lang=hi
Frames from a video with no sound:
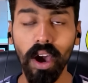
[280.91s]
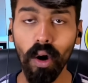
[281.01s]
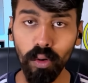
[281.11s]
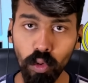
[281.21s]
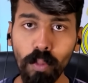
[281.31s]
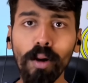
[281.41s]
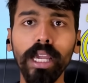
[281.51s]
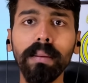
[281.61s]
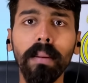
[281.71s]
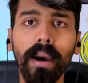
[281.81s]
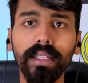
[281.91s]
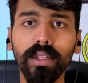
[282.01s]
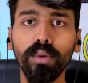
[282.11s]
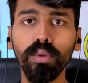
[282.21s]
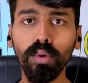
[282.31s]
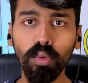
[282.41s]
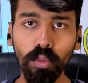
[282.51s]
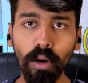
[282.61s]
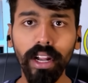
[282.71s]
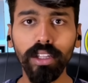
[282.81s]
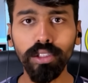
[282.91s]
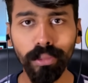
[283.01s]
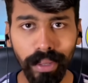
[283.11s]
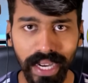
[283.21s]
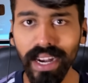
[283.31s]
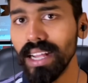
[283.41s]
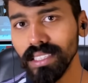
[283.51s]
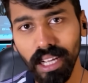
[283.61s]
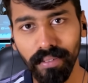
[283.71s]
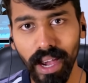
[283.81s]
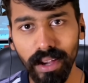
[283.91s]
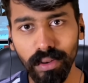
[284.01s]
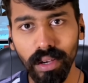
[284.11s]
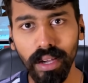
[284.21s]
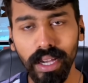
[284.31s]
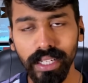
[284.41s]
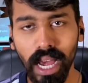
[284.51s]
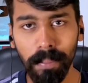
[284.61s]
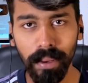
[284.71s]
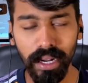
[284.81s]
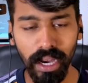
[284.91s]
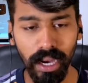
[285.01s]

और कूबो की मैं बात करूँ तो कूबो ने तो जो ब्रेक डांस करवाया यहाँ पर